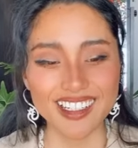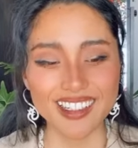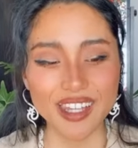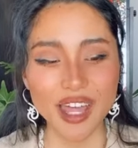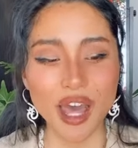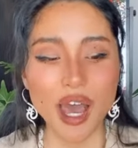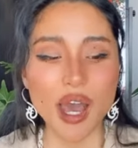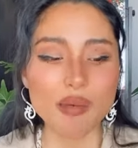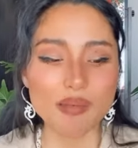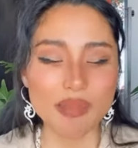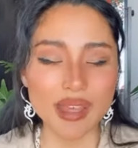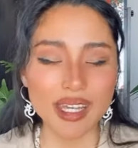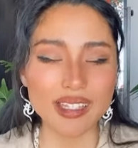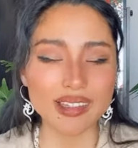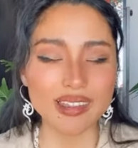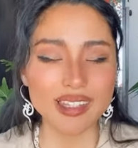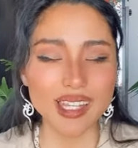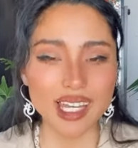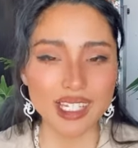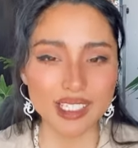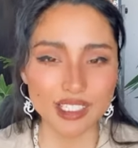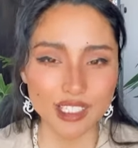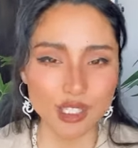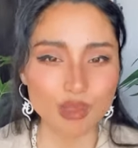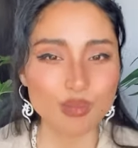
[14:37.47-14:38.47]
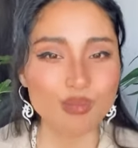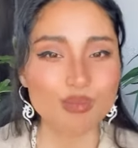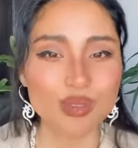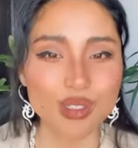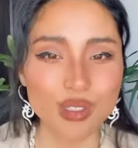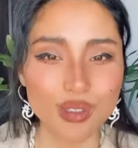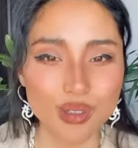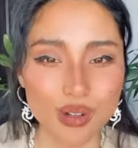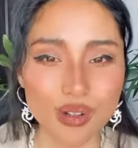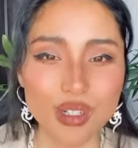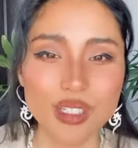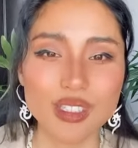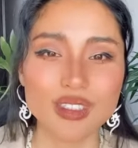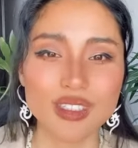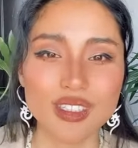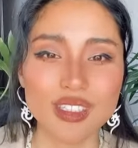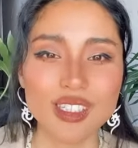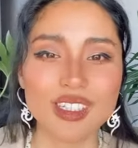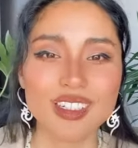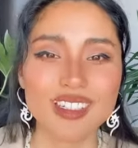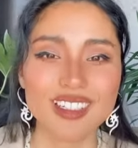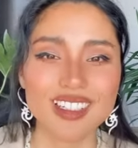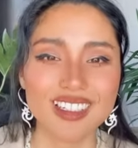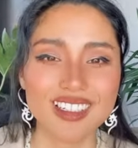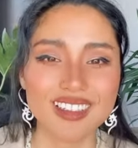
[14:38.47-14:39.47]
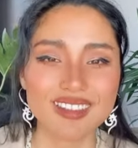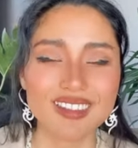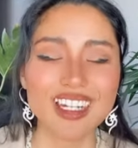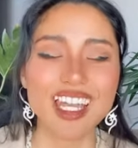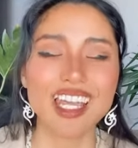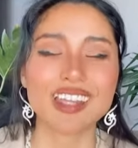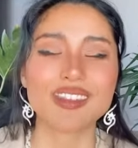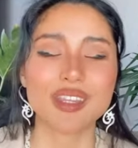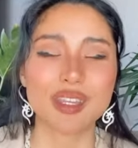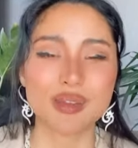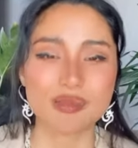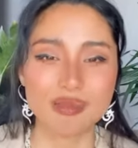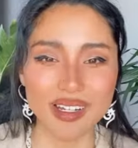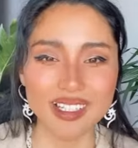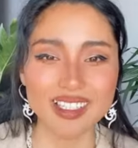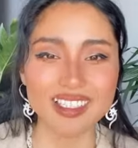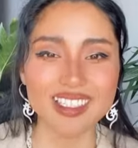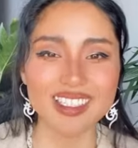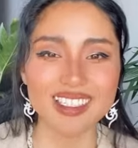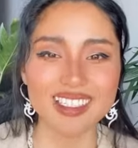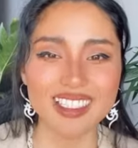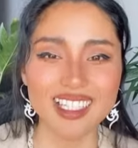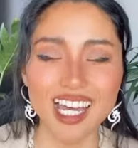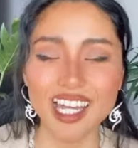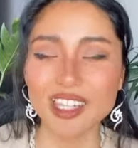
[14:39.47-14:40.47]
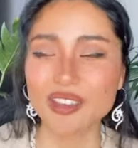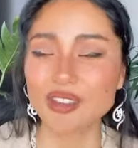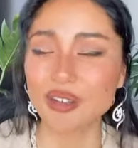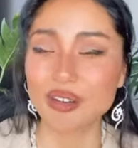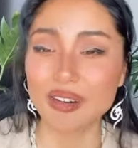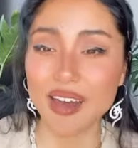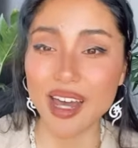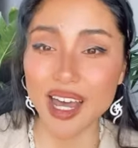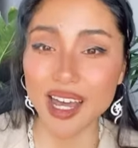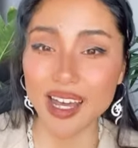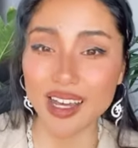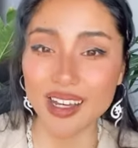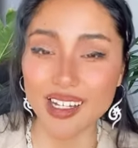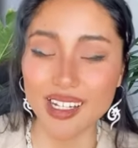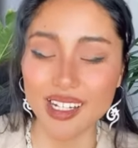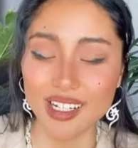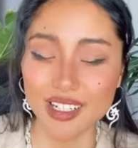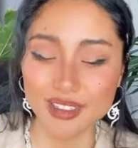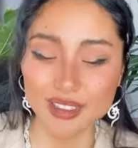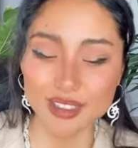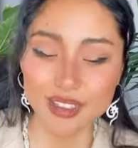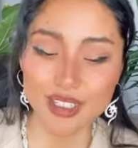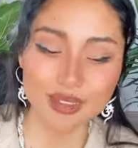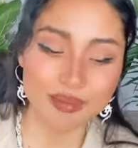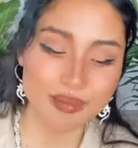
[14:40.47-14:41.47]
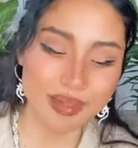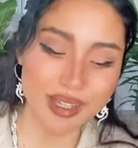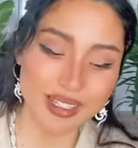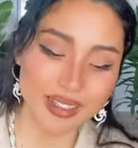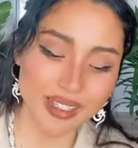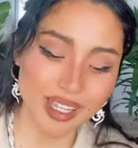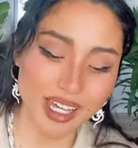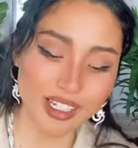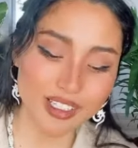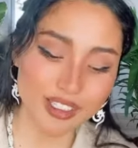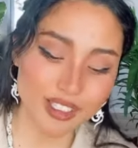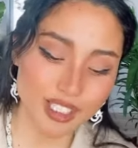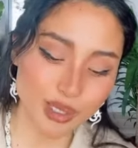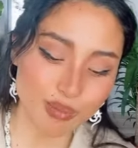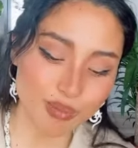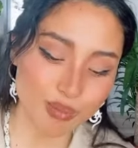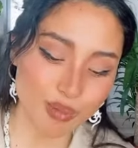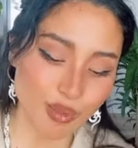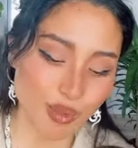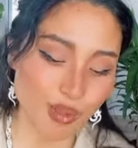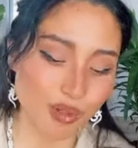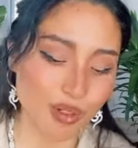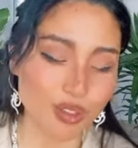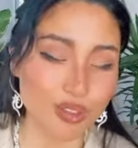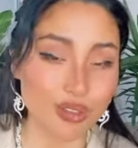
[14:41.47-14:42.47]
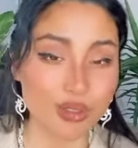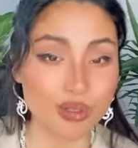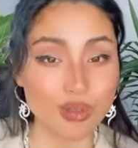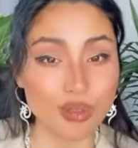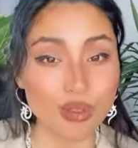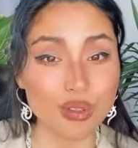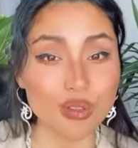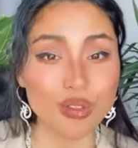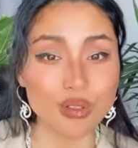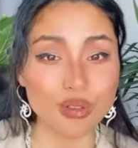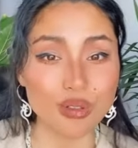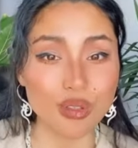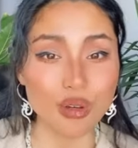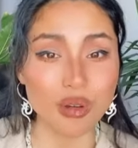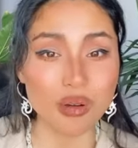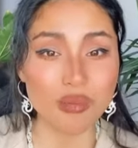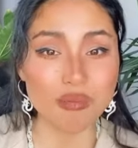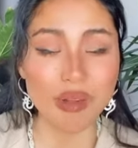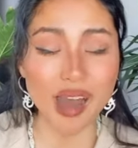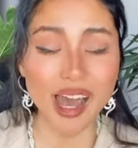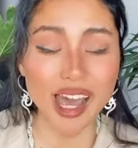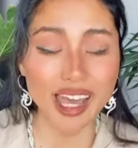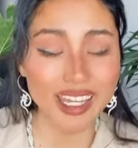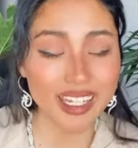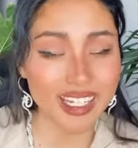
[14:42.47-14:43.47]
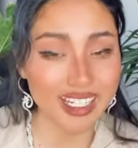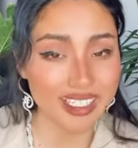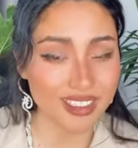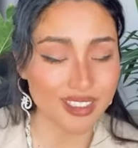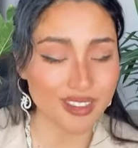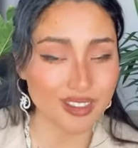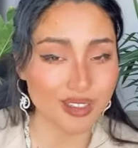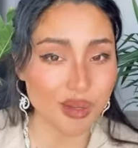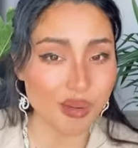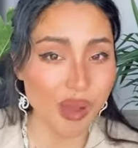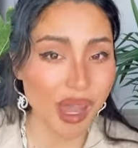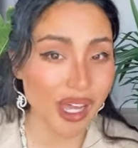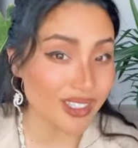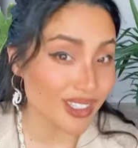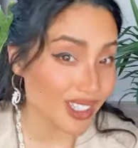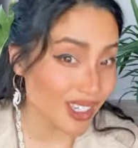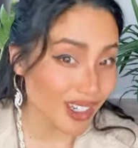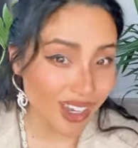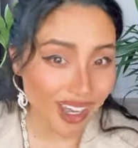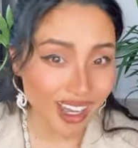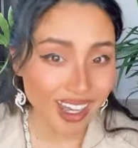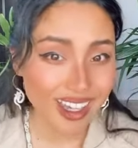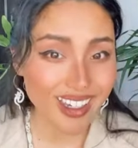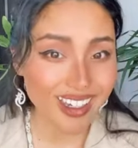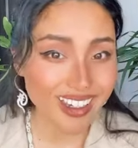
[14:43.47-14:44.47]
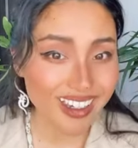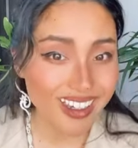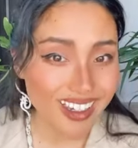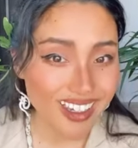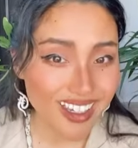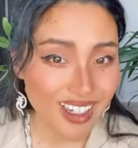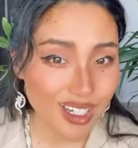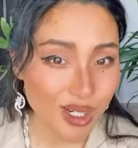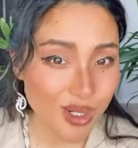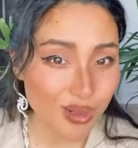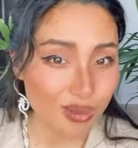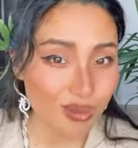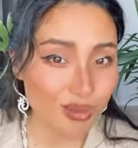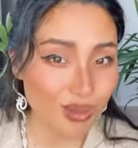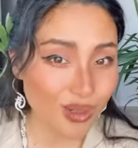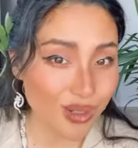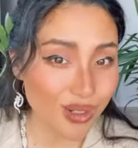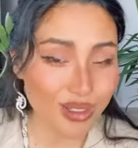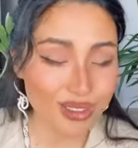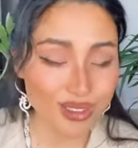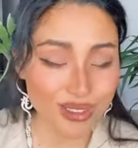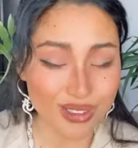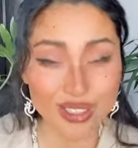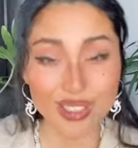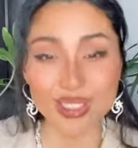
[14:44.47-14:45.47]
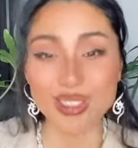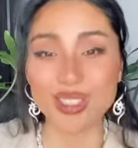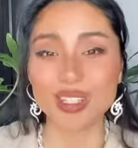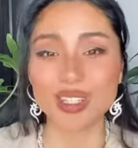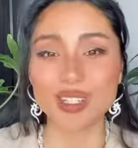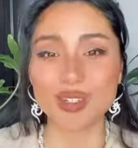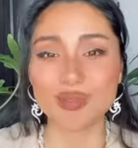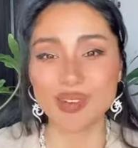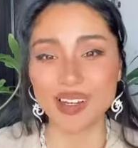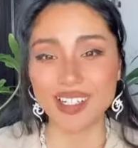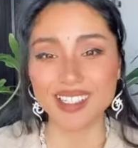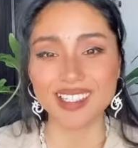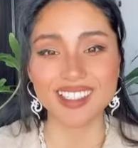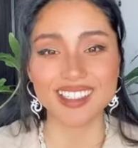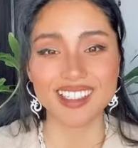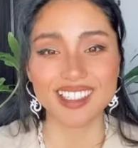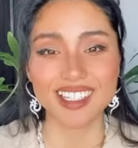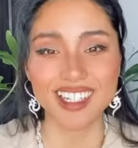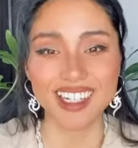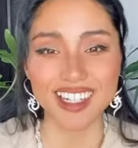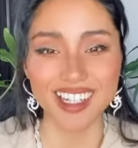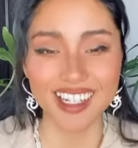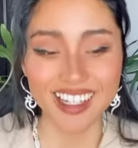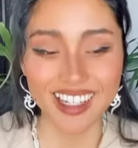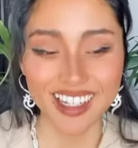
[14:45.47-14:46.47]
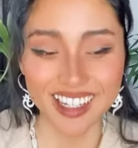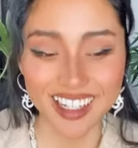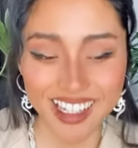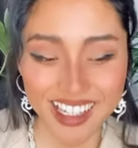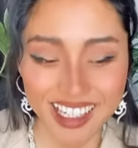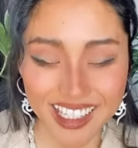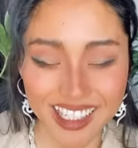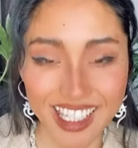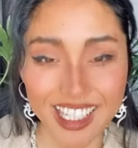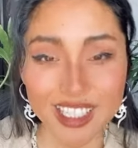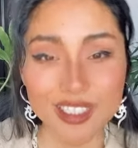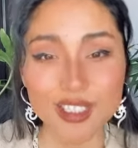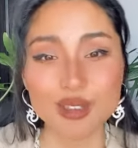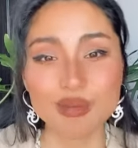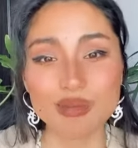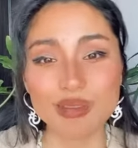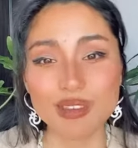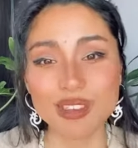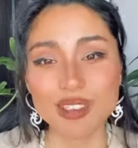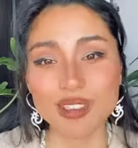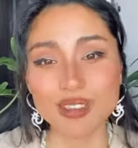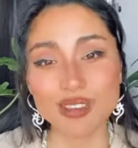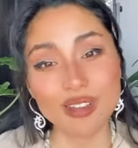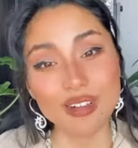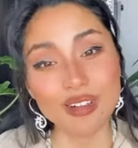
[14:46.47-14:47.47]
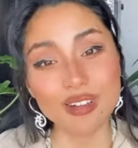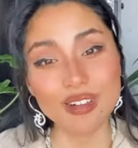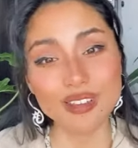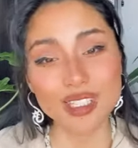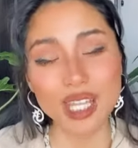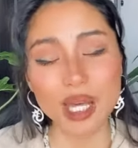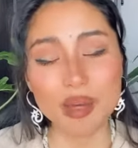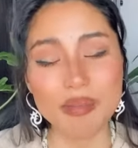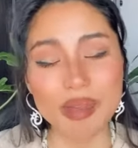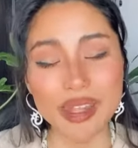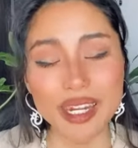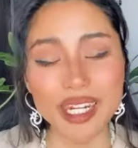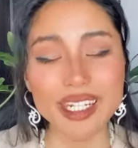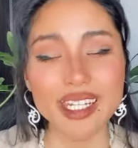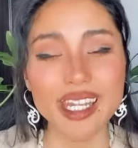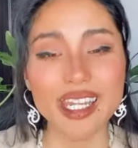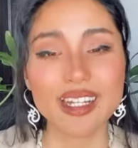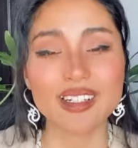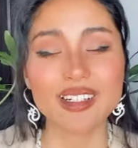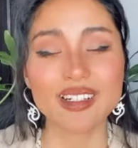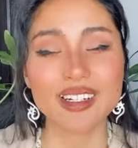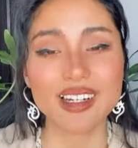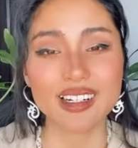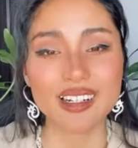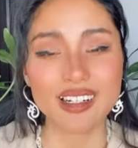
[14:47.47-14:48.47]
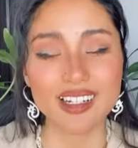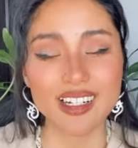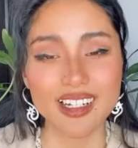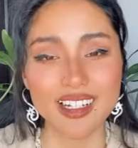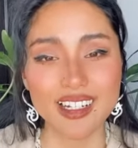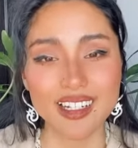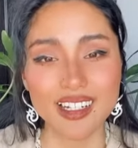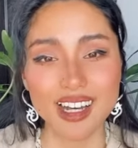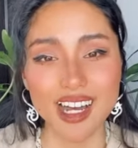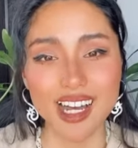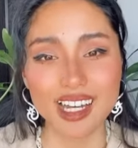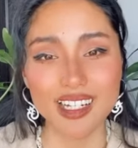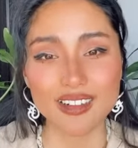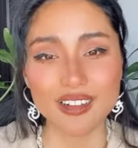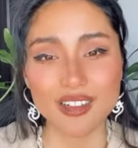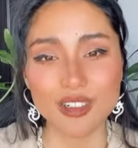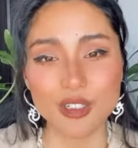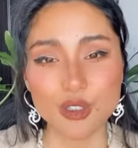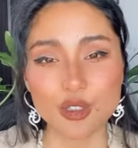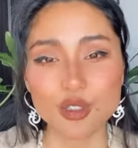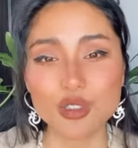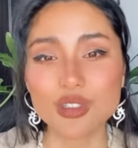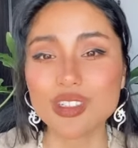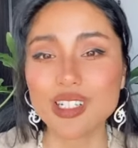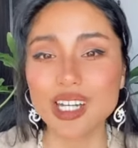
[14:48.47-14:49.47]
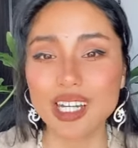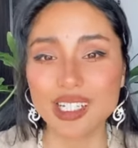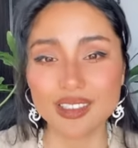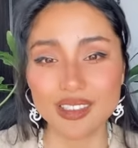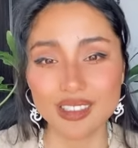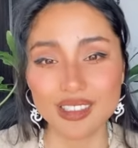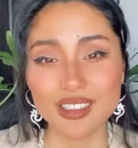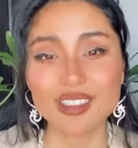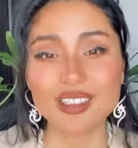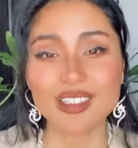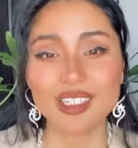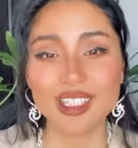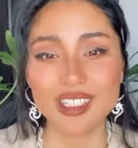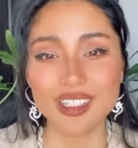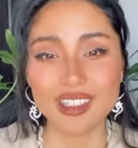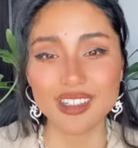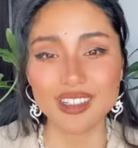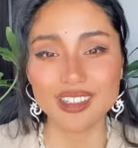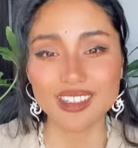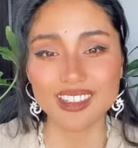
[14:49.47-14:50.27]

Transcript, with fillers: なメンターシップコースはやってますあとはそのメンターシップコースを取ると毎朝の朝会もついてきますで自分のためになるあの習慣作り